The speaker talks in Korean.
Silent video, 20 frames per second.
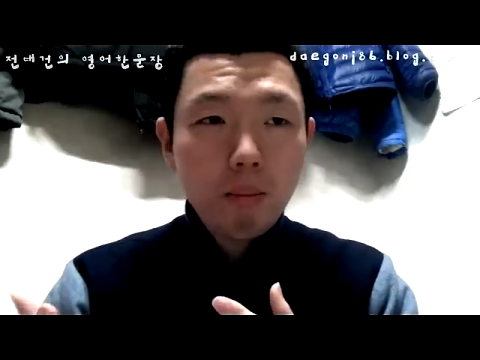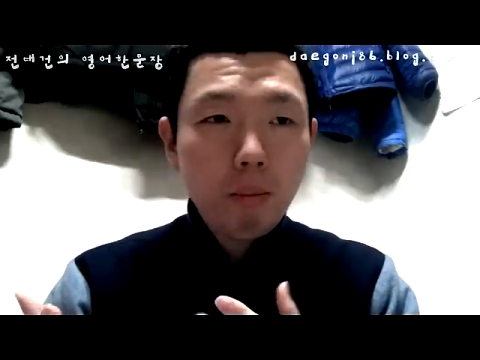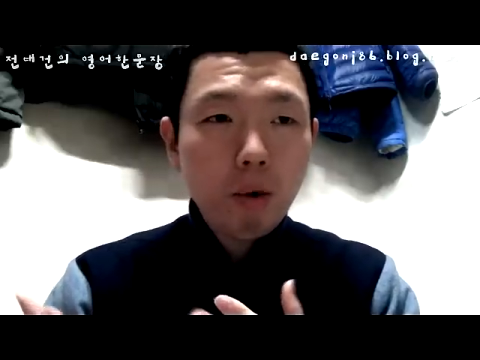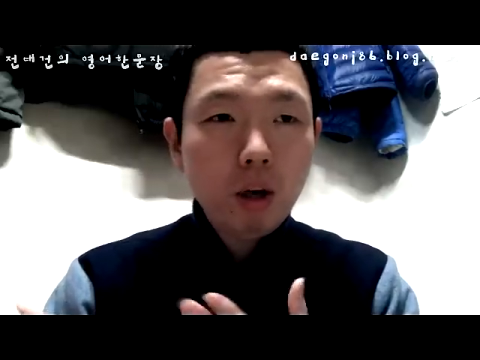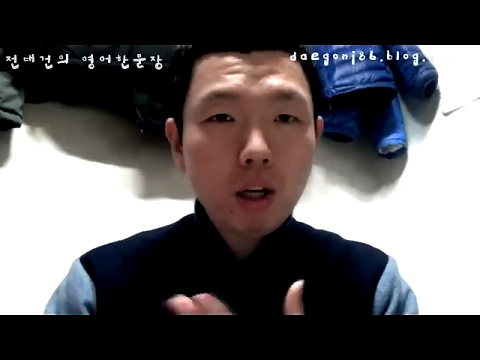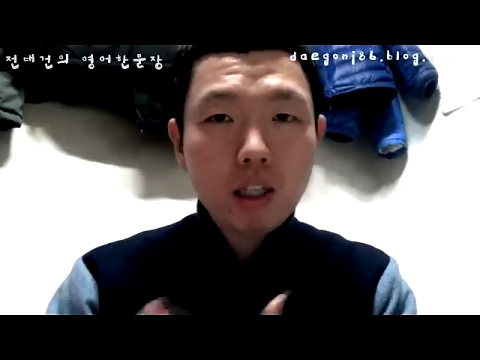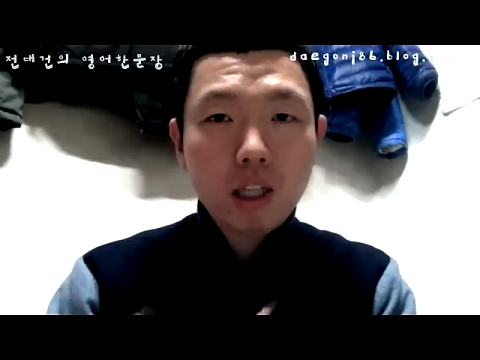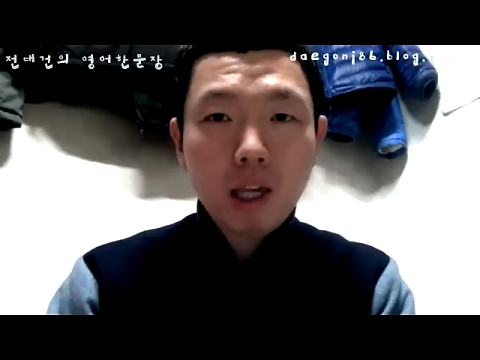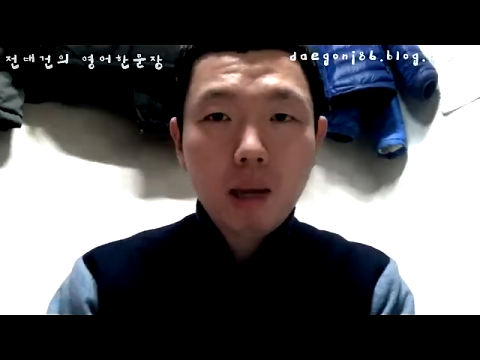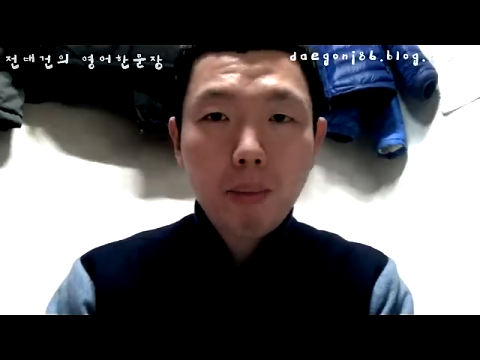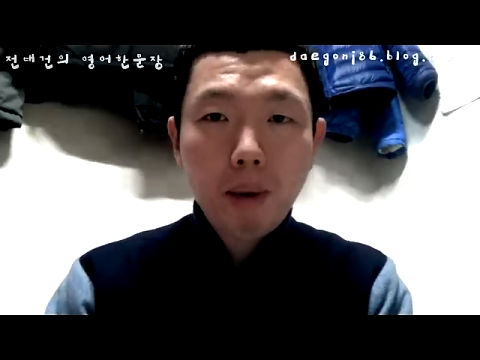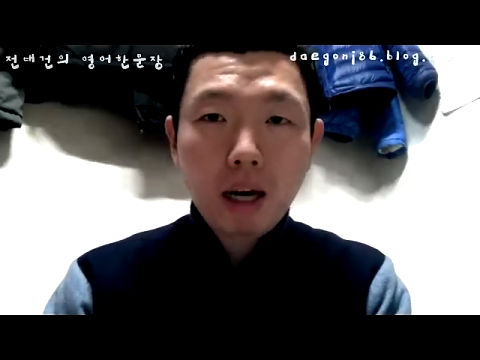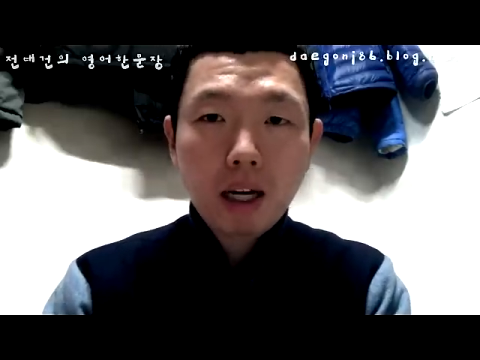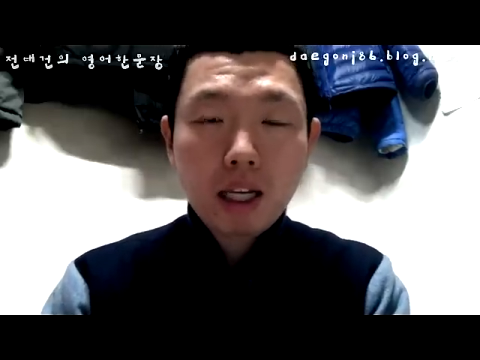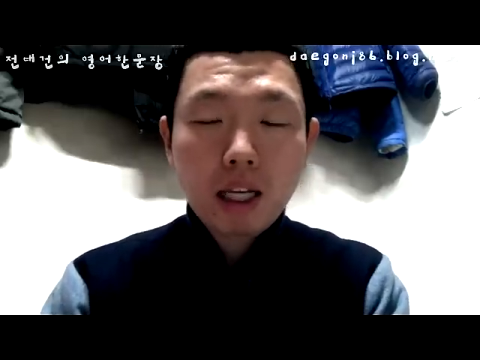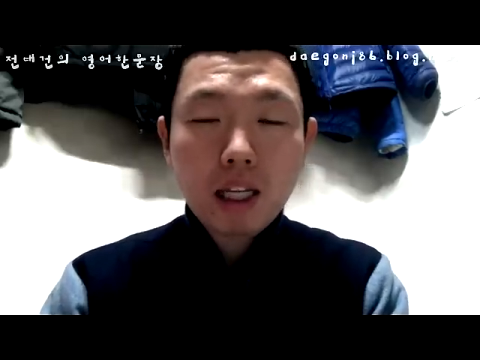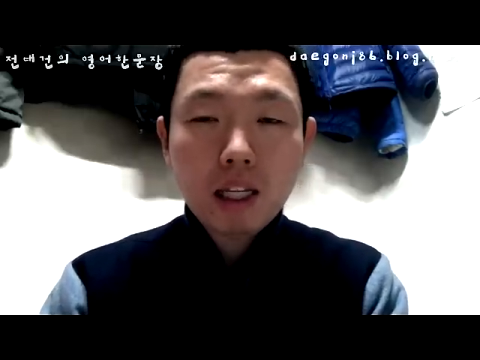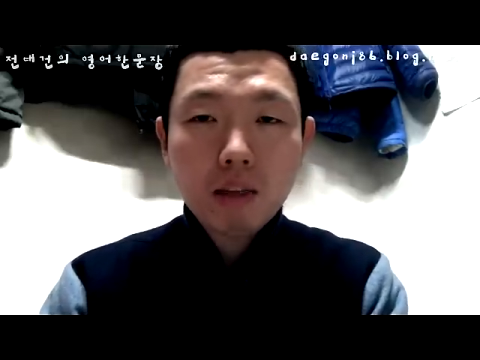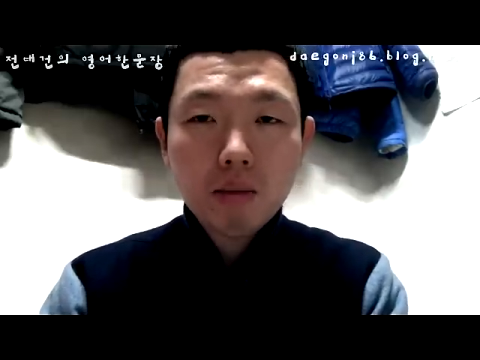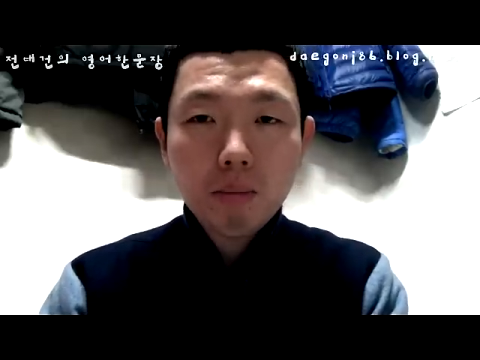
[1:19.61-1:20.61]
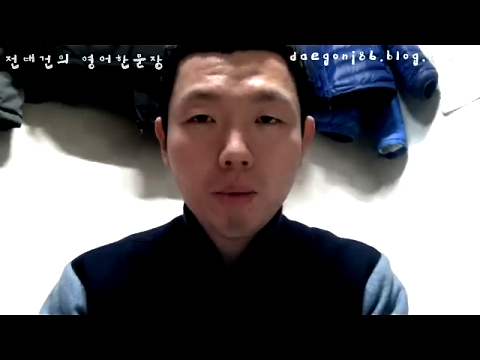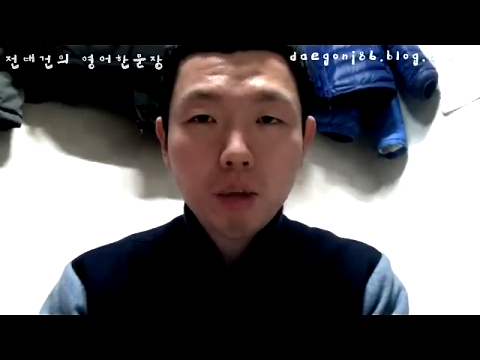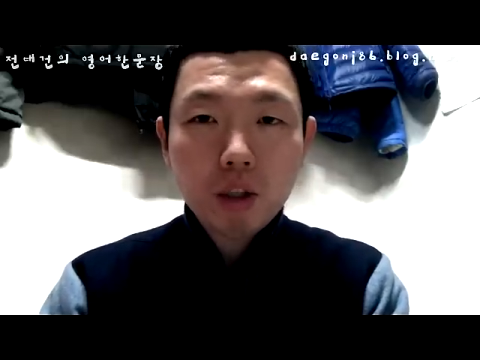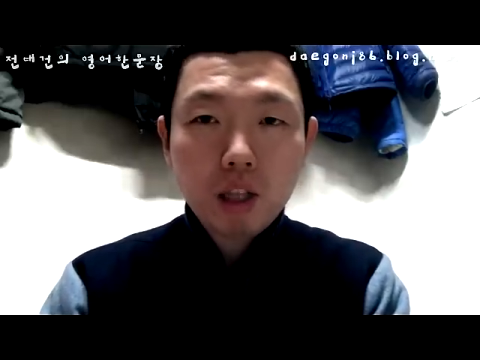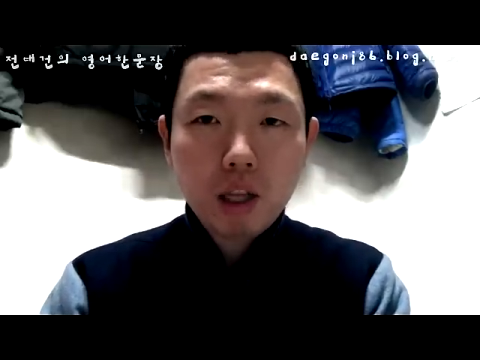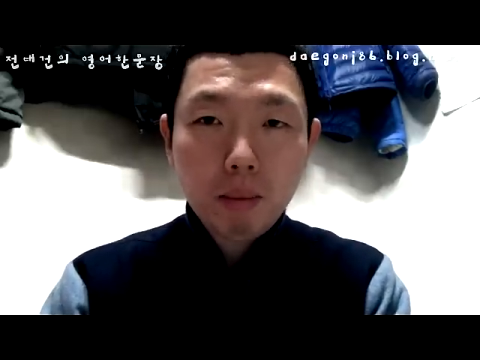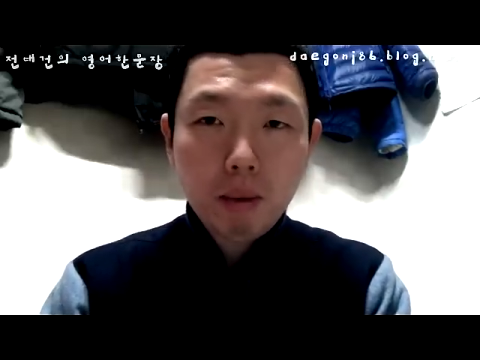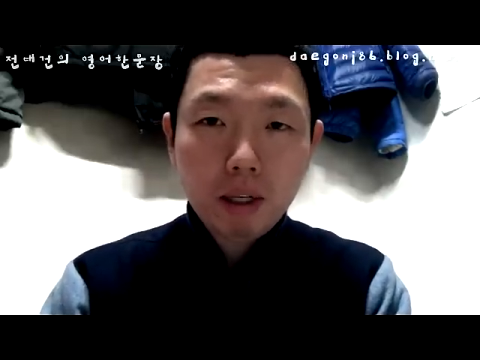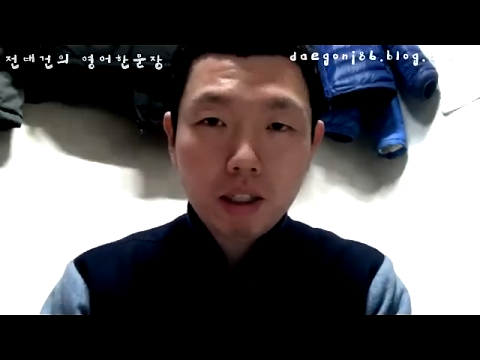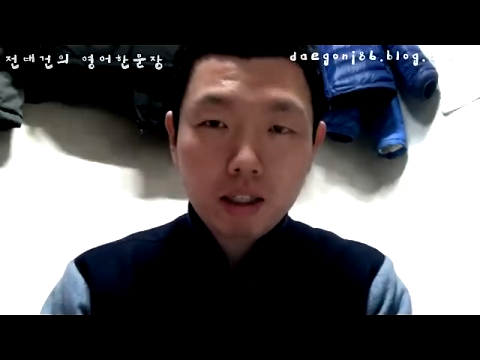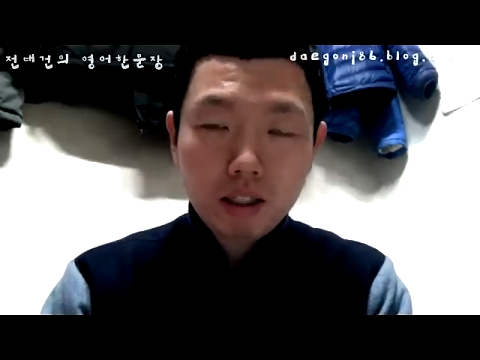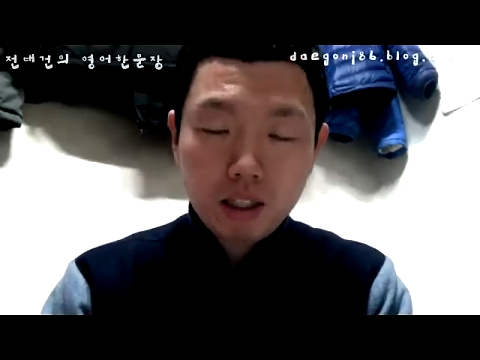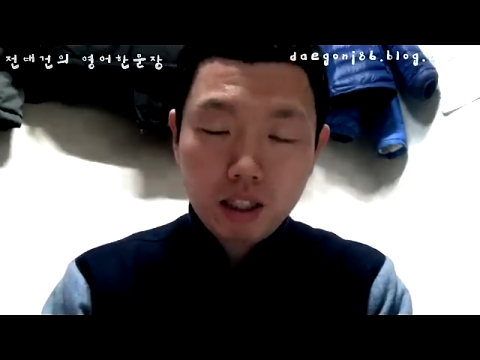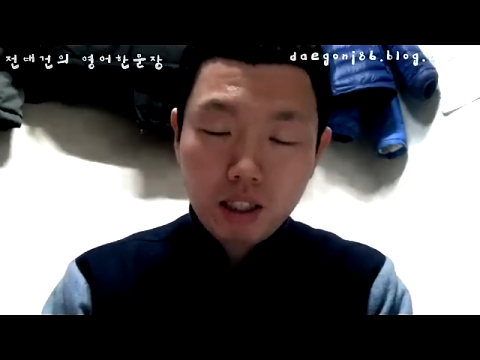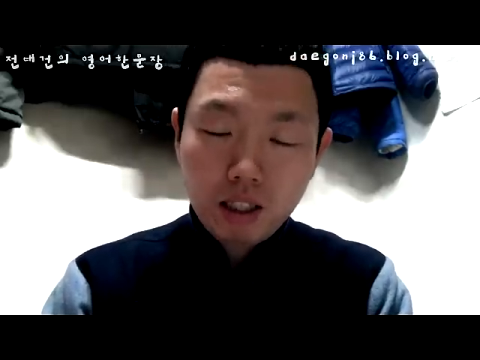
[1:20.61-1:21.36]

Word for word: 뭔가 대박인 뭐 대박